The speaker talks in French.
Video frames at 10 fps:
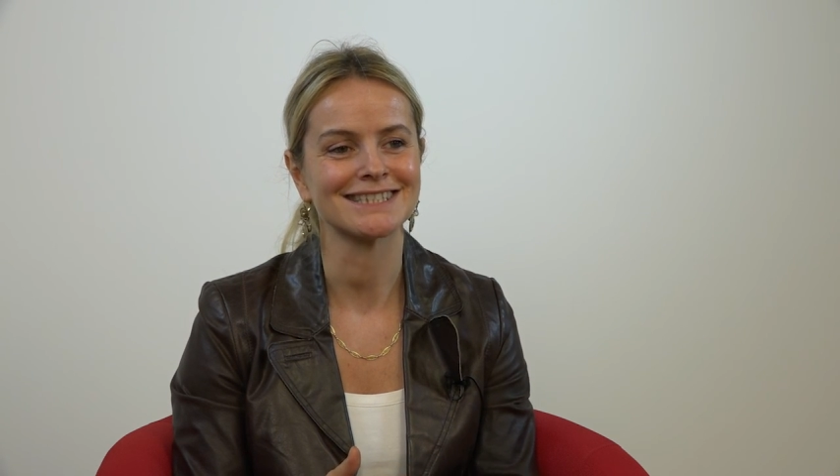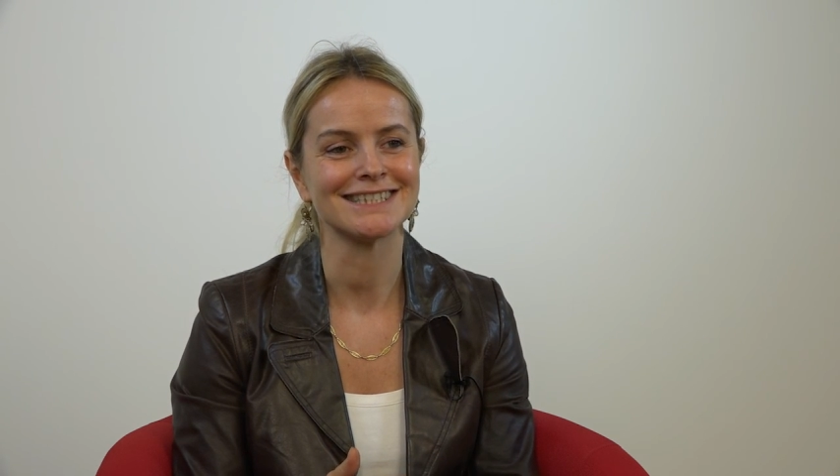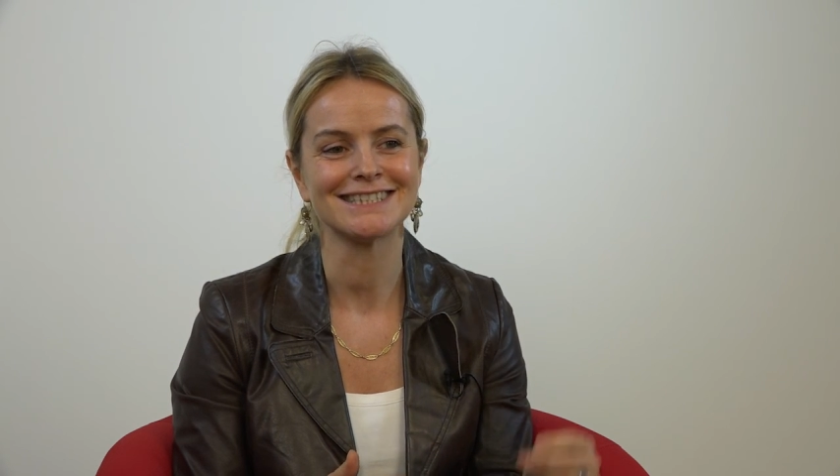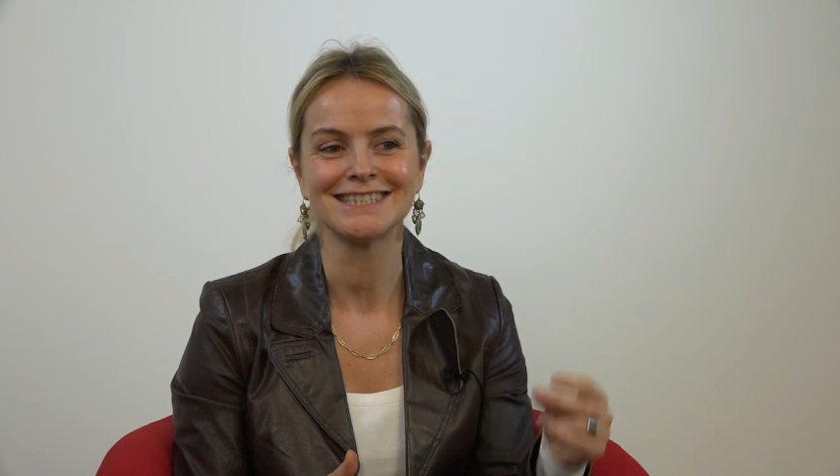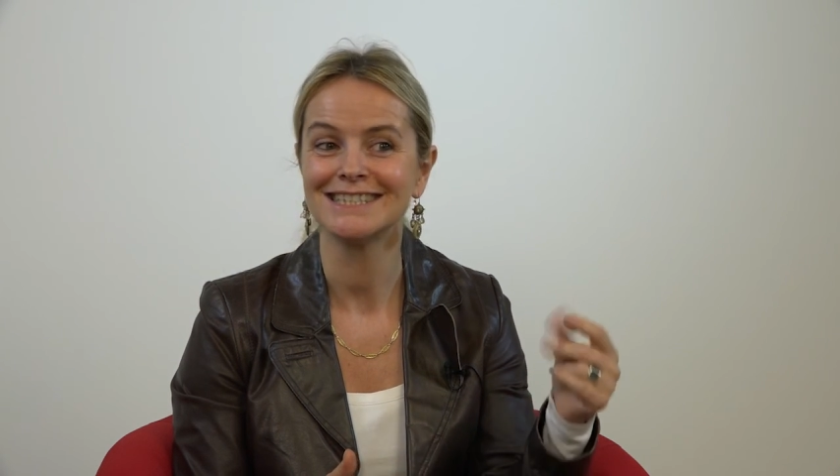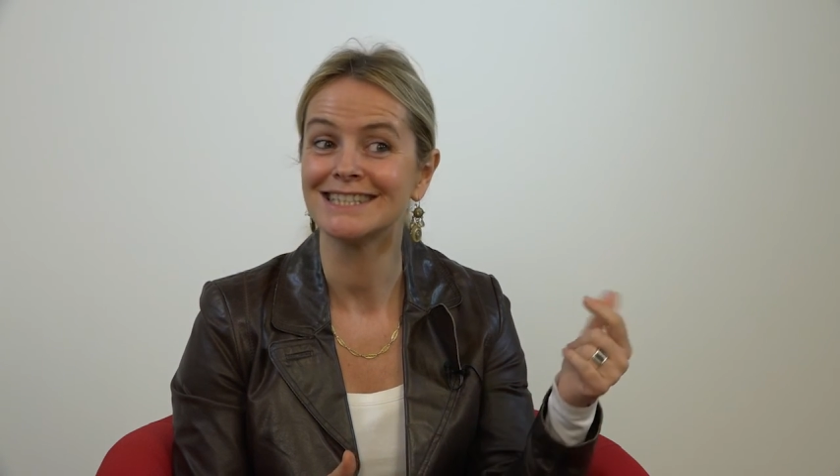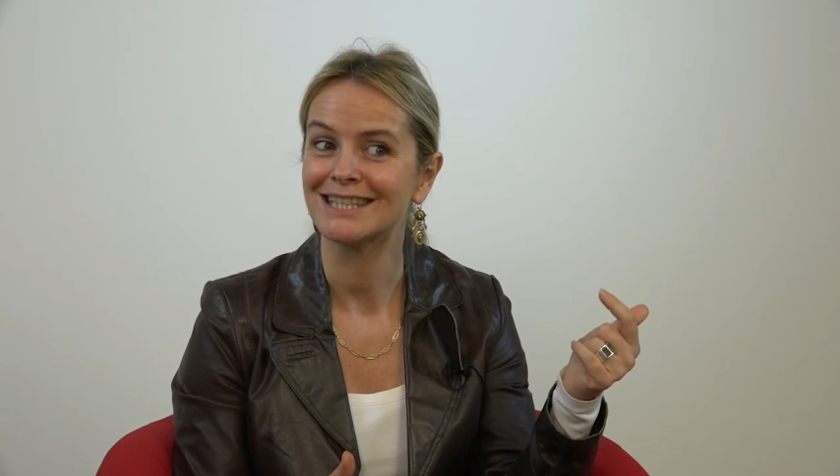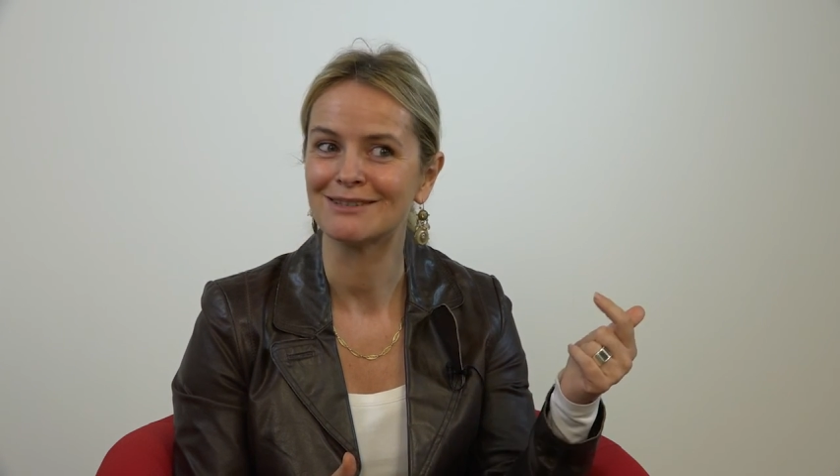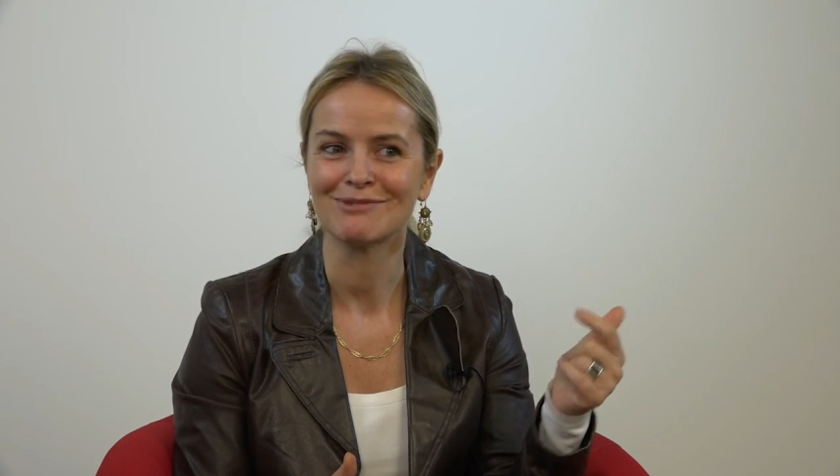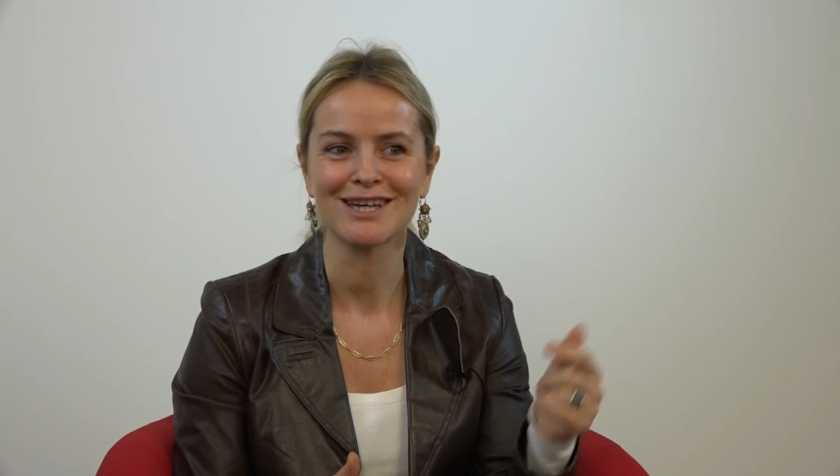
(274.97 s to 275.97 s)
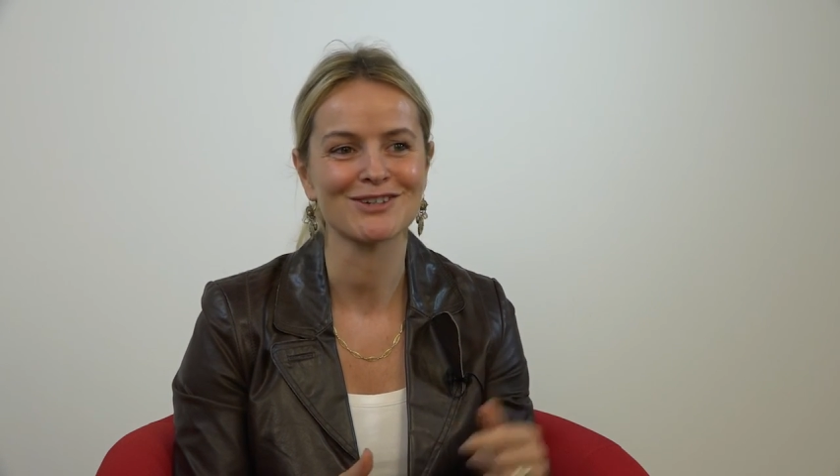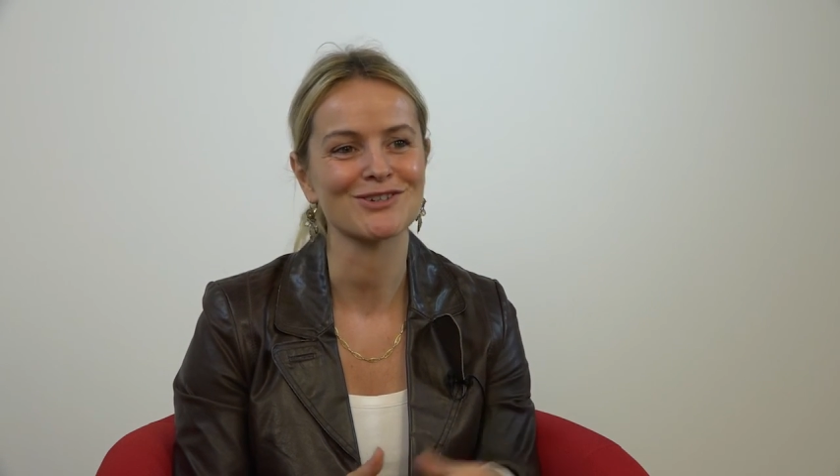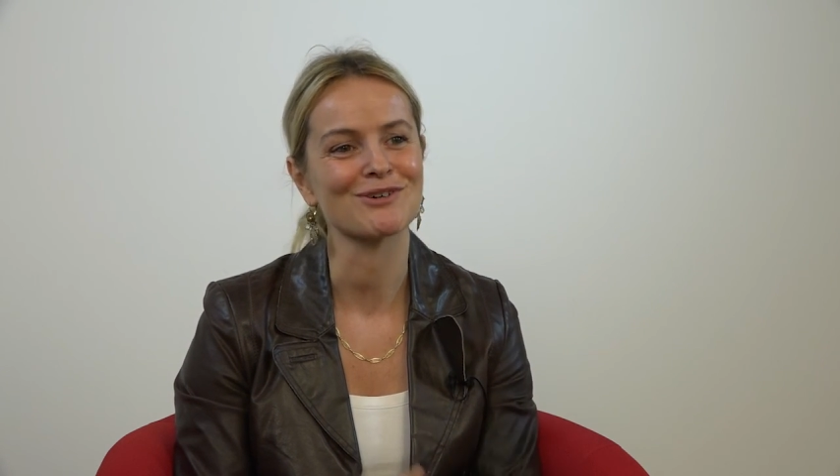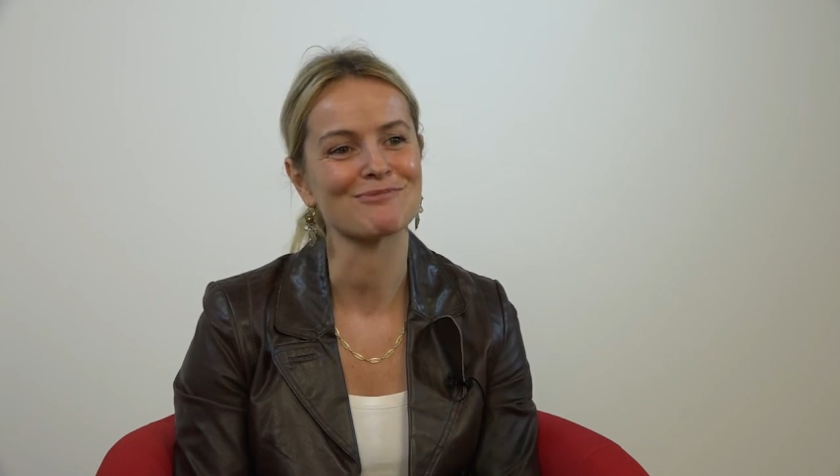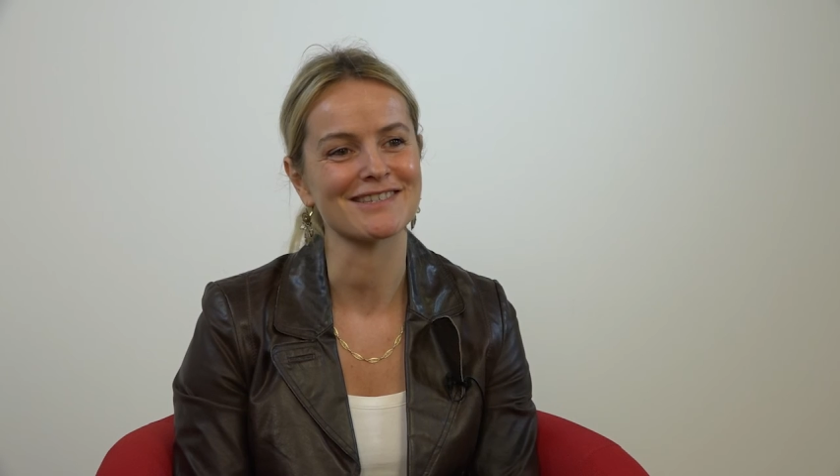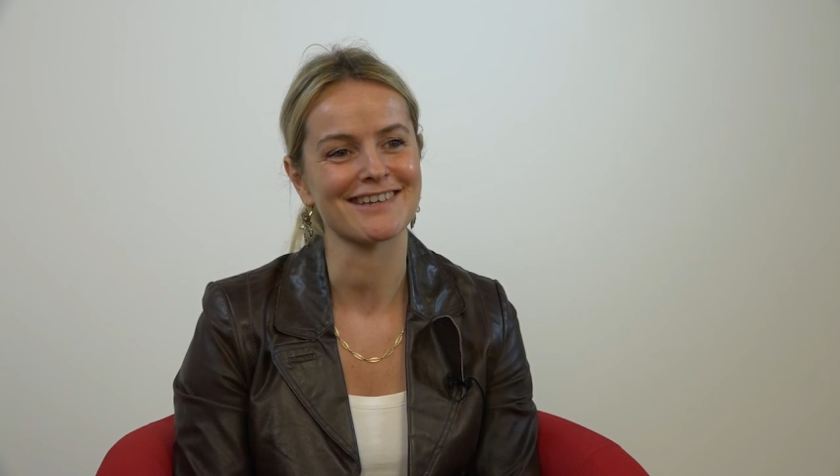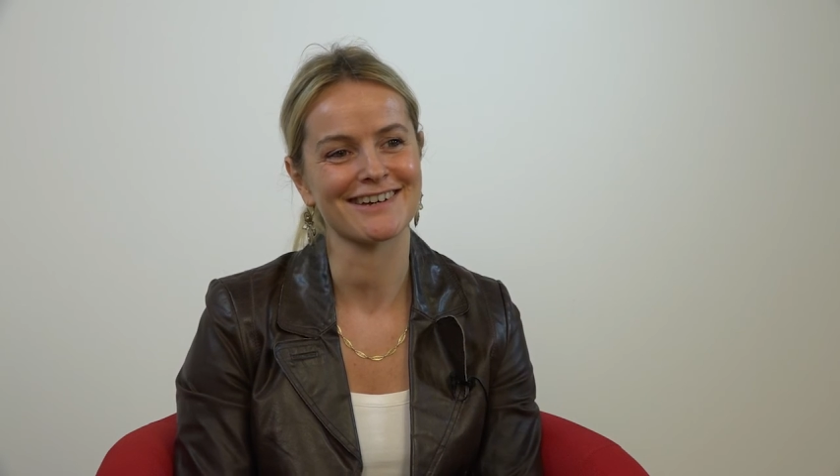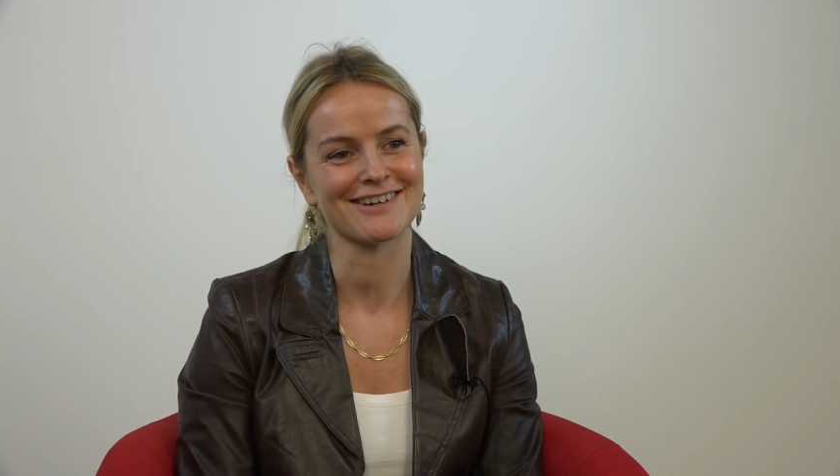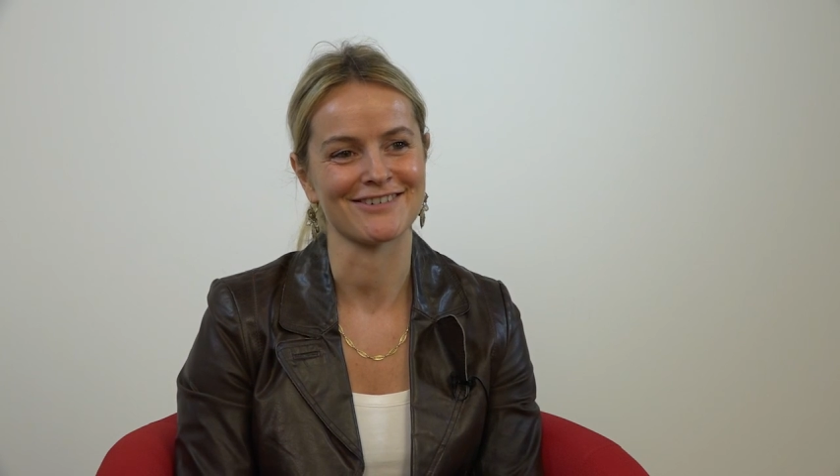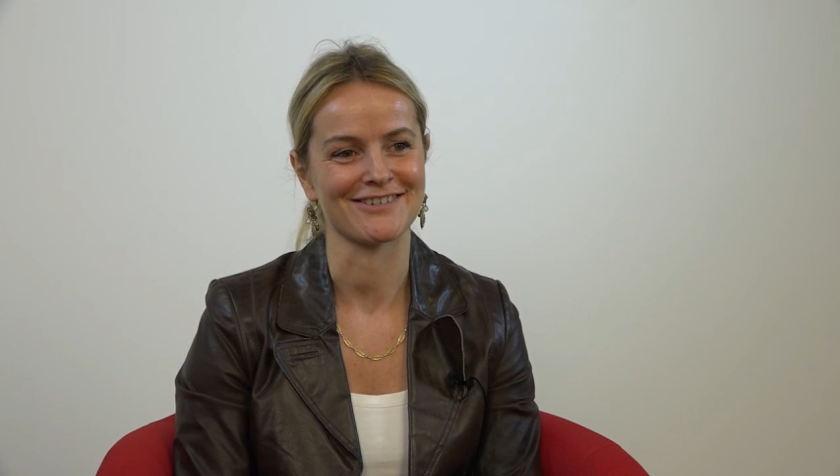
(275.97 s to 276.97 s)
city qui émerge comme
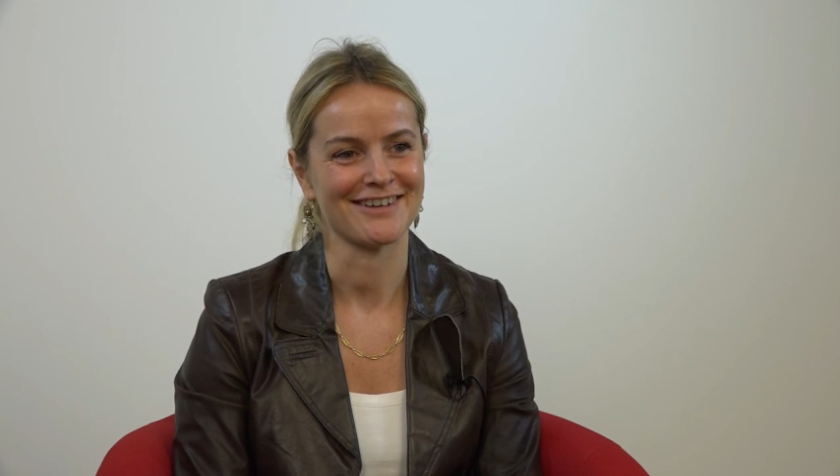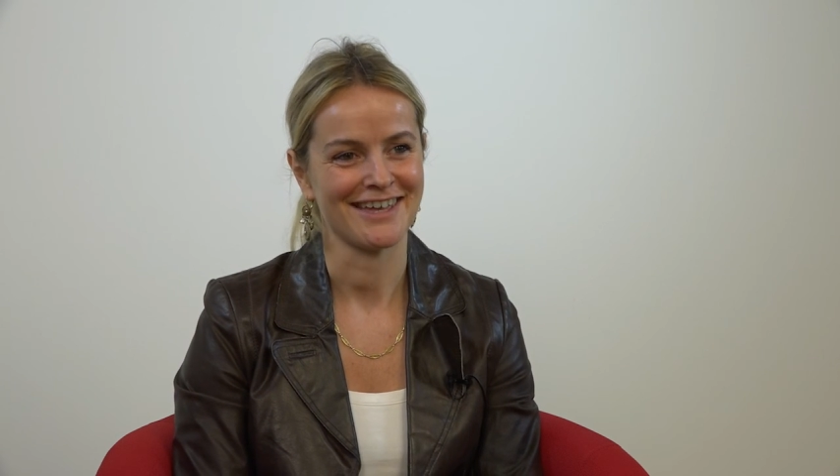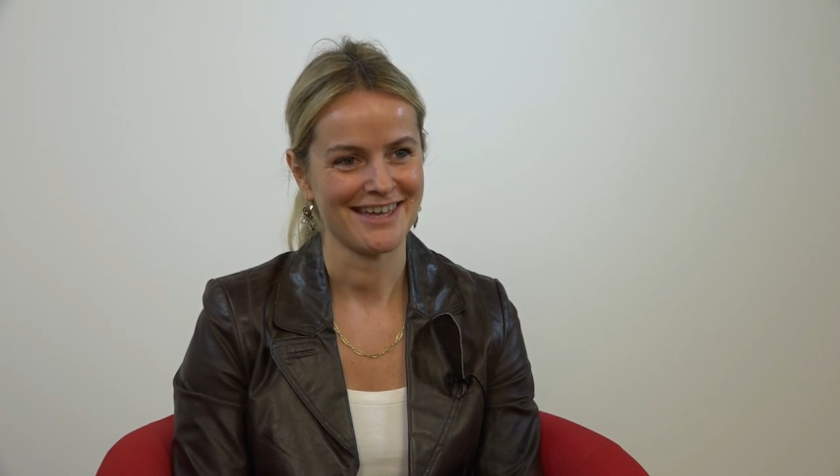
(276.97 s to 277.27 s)
ça euh,